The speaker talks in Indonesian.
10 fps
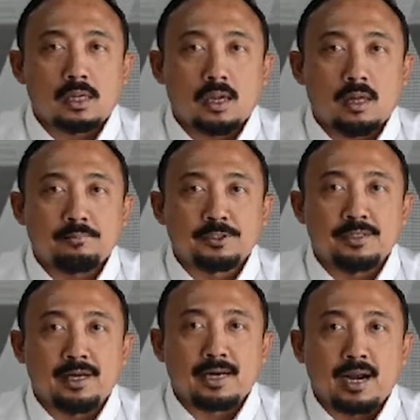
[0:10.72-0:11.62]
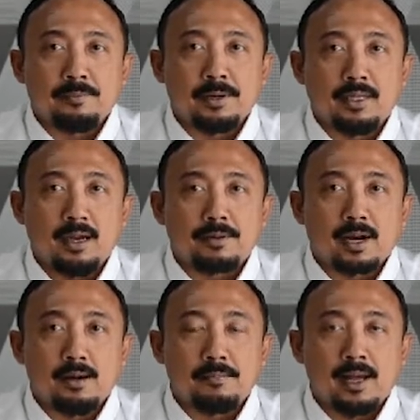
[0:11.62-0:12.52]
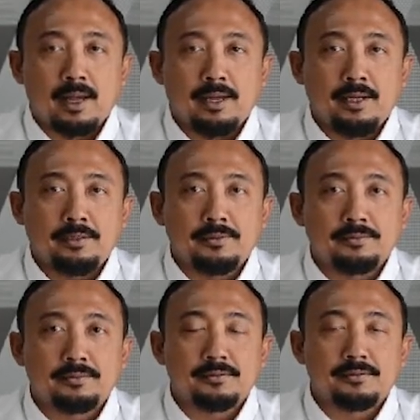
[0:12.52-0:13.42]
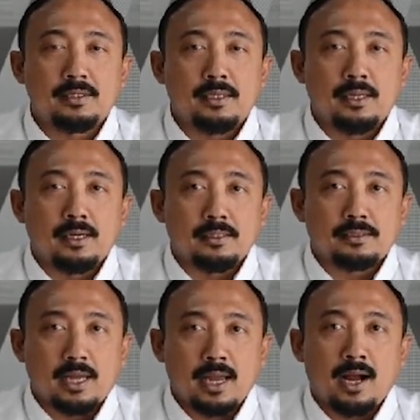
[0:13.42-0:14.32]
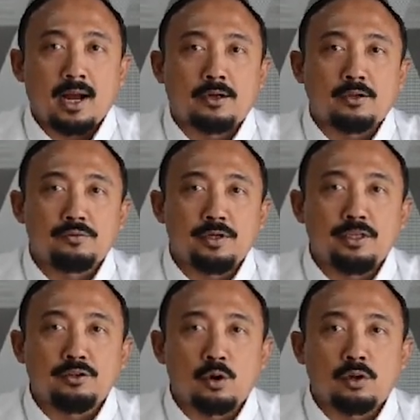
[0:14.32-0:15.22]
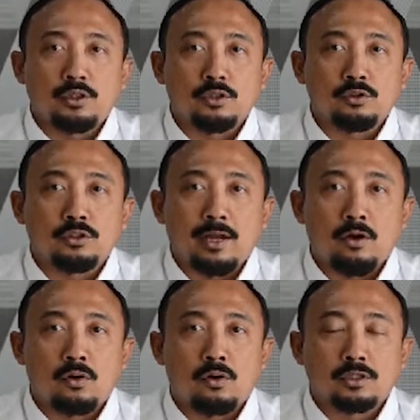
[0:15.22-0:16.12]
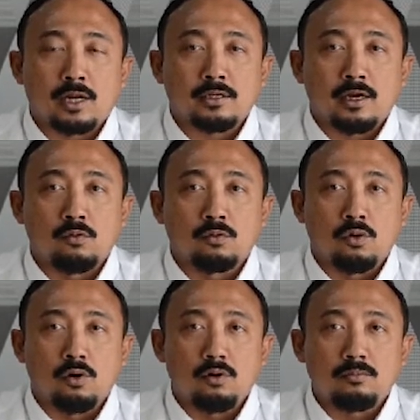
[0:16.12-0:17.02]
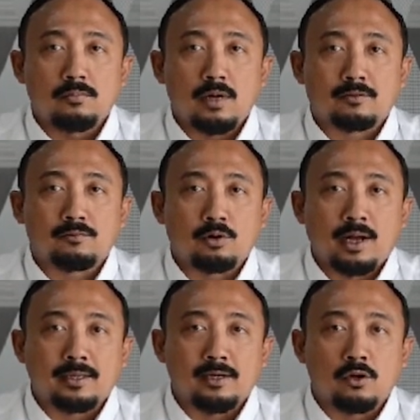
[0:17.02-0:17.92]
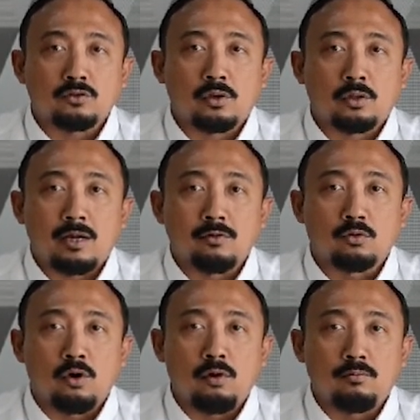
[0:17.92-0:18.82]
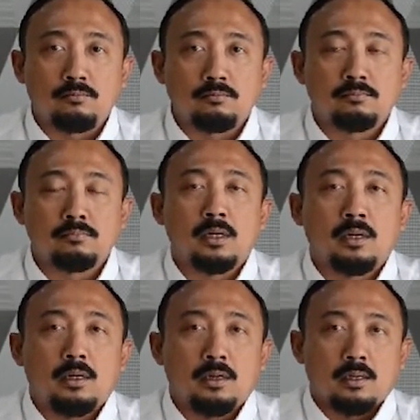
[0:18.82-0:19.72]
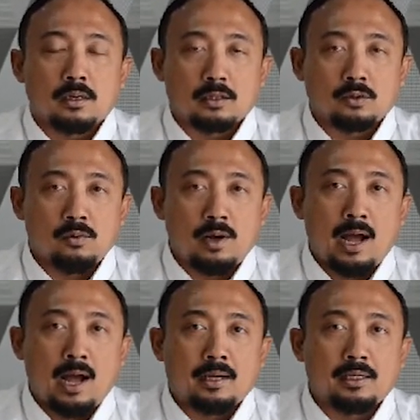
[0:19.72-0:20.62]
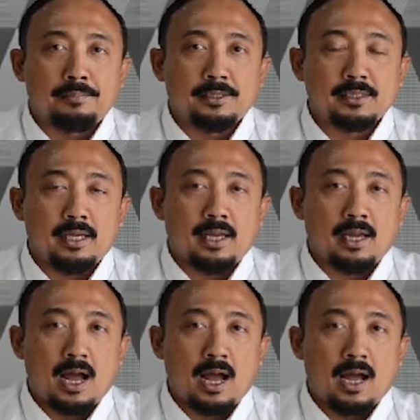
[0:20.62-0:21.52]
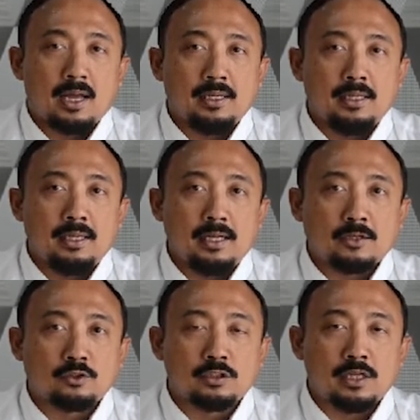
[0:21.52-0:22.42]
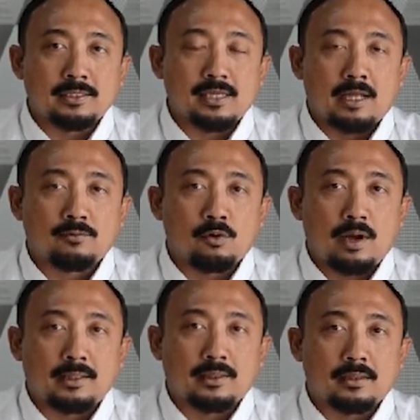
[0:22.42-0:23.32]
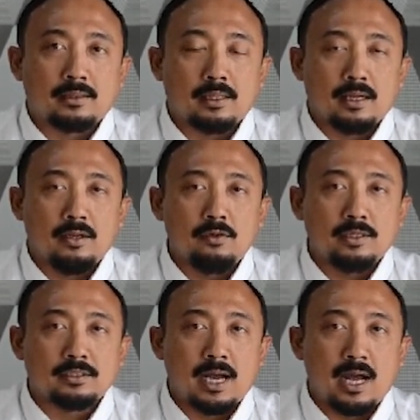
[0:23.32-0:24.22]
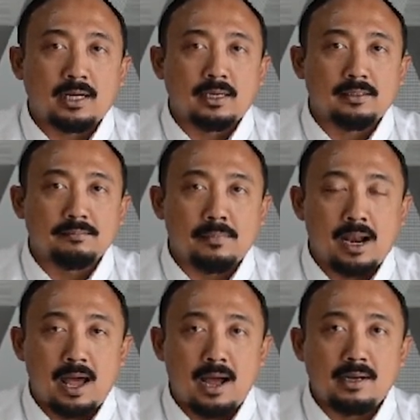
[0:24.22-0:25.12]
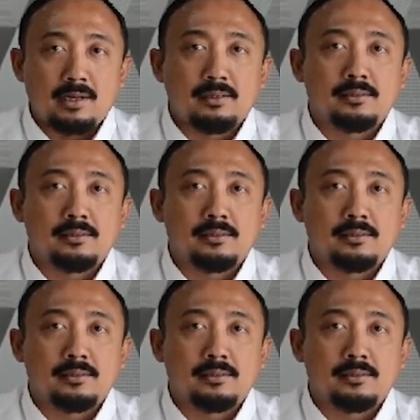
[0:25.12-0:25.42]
Salam sejahtera bagi yang beragama lain. Saya Dwi Indro Tito Cahyono, Sarjana Hukum, Advokat dan Konsultan Hukum, Ketua DPC AAI Asosiasi Advokat Indonesia Malang,